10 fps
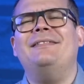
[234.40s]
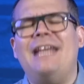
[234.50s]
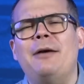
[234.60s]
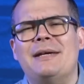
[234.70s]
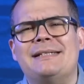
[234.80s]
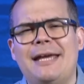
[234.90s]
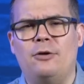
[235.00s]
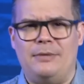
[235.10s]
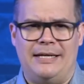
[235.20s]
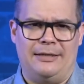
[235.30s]
debe ser
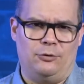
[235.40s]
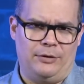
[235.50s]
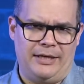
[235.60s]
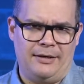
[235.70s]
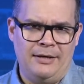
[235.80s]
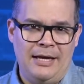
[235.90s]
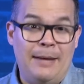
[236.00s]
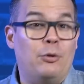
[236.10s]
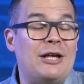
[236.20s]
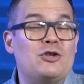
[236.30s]
obligatoria,
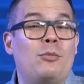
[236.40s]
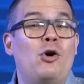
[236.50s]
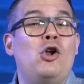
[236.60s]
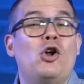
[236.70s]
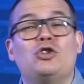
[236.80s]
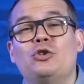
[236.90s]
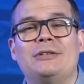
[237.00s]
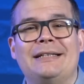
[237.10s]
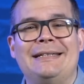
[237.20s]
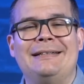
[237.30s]
porque somos los
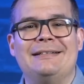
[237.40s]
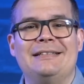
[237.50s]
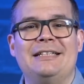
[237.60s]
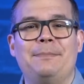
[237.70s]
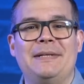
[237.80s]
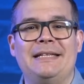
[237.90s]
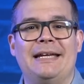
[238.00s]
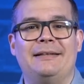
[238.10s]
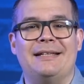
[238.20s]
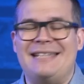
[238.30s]
contratistas
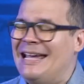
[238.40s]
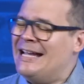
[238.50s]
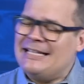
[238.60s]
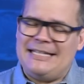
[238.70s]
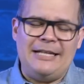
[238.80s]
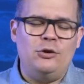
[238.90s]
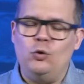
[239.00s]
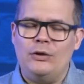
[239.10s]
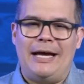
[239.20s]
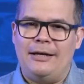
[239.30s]
independientes, sin
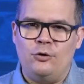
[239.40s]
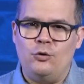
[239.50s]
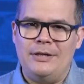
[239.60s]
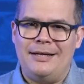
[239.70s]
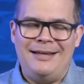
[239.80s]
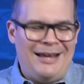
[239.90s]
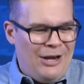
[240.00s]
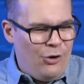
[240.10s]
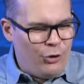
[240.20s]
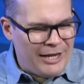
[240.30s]
duda alguna,
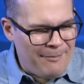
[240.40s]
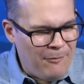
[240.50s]
los que